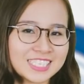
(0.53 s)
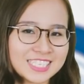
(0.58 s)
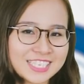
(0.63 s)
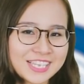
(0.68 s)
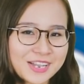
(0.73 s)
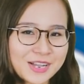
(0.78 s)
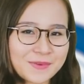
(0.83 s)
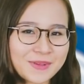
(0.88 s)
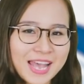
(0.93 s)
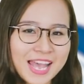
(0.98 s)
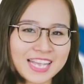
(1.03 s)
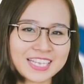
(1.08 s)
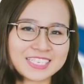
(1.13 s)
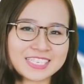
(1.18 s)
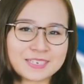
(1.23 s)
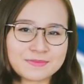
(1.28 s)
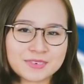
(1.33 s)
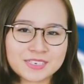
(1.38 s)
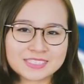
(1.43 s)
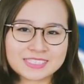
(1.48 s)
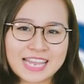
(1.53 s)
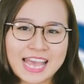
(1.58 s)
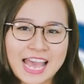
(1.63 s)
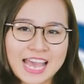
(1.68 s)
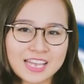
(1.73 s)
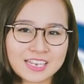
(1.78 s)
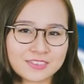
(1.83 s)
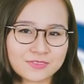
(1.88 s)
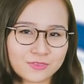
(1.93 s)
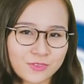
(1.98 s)
Xin chào các bạn, chào mừng
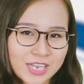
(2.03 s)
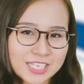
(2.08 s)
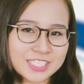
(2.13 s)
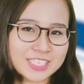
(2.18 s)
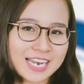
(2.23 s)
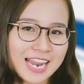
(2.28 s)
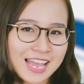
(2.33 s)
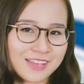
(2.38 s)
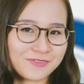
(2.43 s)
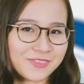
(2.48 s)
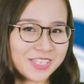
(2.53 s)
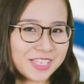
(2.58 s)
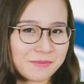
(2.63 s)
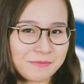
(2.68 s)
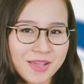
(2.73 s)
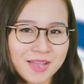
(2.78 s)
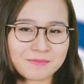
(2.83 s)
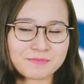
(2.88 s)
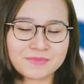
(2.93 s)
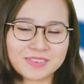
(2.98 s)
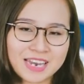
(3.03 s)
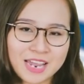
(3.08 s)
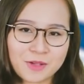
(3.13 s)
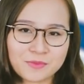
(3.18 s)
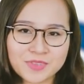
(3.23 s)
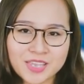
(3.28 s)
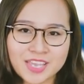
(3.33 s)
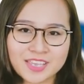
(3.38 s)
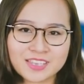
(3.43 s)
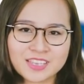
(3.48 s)
đã quay trở lại với TechMag, mình là
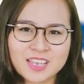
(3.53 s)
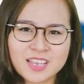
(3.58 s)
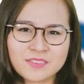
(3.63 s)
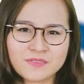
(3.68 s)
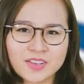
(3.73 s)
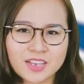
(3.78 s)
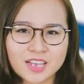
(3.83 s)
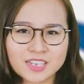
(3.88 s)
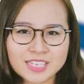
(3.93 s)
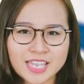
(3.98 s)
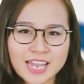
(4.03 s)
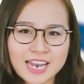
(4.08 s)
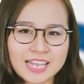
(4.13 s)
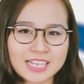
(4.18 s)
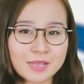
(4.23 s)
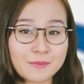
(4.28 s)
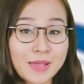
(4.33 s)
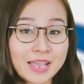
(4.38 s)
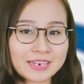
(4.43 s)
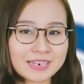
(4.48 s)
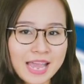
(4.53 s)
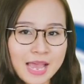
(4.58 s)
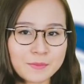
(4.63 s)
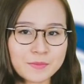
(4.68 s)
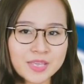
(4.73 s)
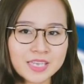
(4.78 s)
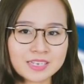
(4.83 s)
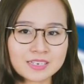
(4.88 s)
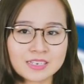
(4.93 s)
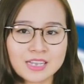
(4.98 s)
Hồng Nhi. Và có thể là các bạn đã
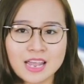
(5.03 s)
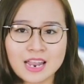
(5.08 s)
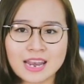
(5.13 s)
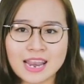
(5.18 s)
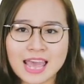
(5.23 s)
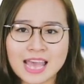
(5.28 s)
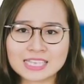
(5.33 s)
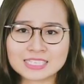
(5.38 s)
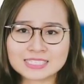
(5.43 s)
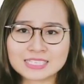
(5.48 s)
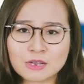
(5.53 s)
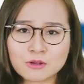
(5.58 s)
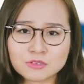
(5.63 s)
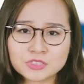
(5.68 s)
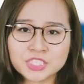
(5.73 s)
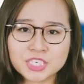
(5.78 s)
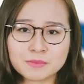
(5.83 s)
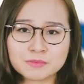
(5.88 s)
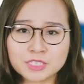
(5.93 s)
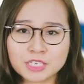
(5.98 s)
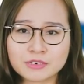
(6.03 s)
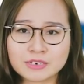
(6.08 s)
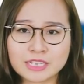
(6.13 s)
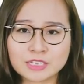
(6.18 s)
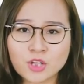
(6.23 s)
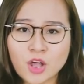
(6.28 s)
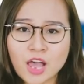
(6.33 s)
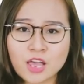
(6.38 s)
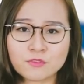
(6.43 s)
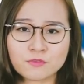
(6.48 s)
biết là sáu trăm triệu
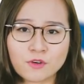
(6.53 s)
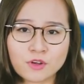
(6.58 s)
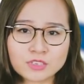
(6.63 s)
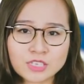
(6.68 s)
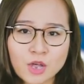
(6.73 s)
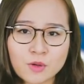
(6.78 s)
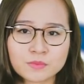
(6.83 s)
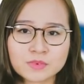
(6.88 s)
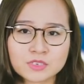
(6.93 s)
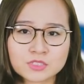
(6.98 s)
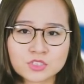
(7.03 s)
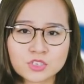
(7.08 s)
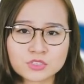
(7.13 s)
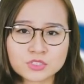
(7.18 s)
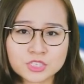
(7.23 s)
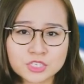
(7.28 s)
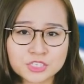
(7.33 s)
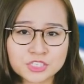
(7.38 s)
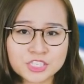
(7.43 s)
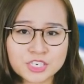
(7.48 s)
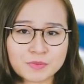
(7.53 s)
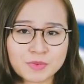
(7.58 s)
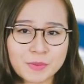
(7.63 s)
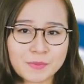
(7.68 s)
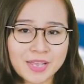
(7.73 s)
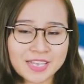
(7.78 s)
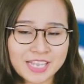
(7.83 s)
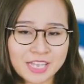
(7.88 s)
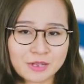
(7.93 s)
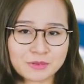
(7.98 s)
điện thoại phổ thông được xuất xưởng trong
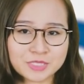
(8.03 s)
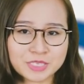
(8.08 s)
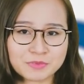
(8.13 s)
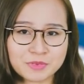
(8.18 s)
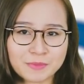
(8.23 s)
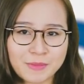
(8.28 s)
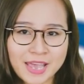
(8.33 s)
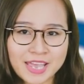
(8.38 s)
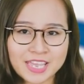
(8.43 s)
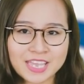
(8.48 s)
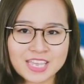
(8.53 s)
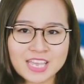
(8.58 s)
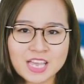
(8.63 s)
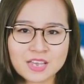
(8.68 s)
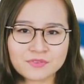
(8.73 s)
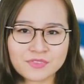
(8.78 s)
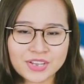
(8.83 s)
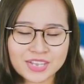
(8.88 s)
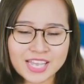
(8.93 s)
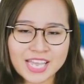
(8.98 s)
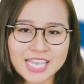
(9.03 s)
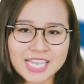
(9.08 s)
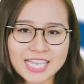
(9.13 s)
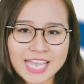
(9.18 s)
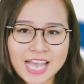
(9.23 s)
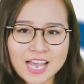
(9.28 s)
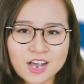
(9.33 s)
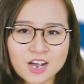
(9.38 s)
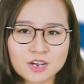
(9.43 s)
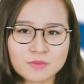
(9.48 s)
năm hai nghìn không trăm mười bảy. Và ngay
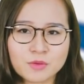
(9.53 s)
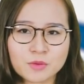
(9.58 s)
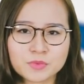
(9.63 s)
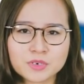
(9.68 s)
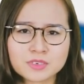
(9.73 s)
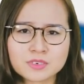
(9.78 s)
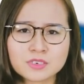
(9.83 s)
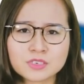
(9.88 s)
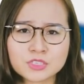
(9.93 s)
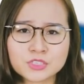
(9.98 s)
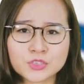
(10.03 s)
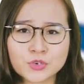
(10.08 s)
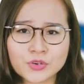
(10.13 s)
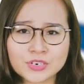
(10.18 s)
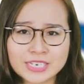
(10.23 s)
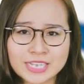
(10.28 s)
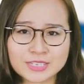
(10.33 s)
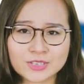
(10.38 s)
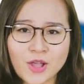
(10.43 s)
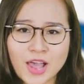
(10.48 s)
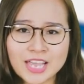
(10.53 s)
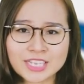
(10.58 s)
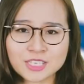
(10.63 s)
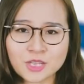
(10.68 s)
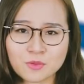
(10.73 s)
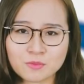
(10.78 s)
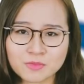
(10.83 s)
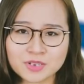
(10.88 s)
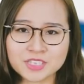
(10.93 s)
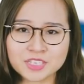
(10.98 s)
cả ở một nước nước chuộng điện thoại
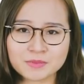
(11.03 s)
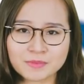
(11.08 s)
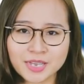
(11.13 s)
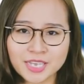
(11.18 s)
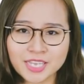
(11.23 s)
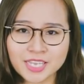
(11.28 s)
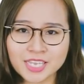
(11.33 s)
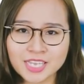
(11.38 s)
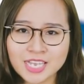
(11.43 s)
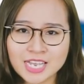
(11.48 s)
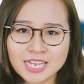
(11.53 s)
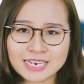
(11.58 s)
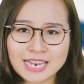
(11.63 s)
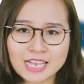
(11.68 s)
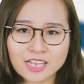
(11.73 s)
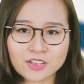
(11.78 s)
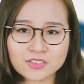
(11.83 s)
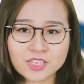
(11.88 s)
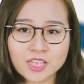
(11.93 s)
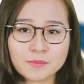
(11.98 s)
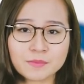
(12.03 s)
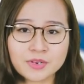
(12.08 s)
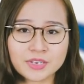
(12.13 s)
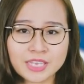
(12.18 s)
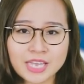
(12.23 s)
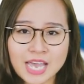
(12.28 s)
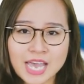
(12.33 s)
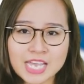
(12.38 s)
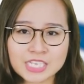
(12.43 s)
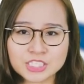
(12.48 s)
thông minh như Mỹ, đã có tới
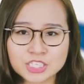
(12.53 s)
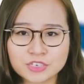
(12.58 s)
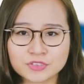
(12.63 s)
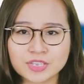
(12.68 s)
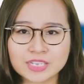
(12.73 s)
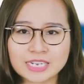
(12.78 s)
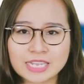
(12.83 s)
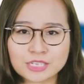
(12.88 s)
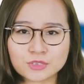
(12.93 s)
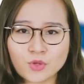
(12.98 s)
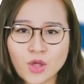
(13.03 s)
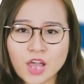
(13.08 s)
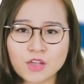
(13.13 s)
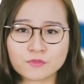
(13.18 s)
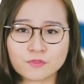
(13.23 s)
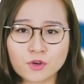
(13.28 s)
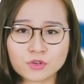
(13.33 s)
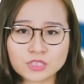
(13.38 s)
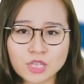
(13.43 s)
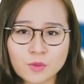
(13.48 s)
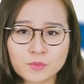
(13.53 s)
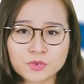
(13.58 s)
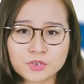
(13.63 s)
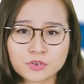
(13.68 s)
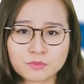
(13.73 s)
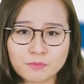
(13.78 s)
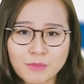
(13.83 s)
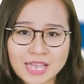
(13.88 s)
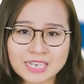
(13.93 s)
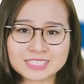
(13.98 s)
mười hai triệu chiếc điện thoại phổ thông
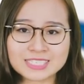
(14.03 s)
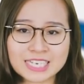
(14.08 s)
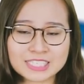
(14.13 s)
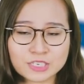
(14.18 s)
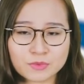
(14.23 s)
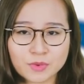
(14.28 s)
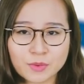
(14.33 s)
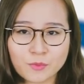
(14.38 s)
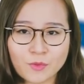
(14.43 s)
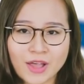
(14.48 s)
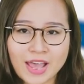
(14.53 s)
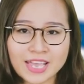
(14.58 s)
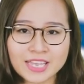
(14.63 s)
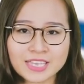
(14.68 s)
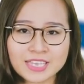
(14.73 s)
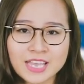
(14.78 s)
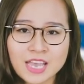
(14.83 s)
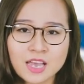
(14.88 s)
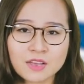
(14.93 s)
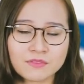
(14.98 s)
được bán ra trong năm ngoái.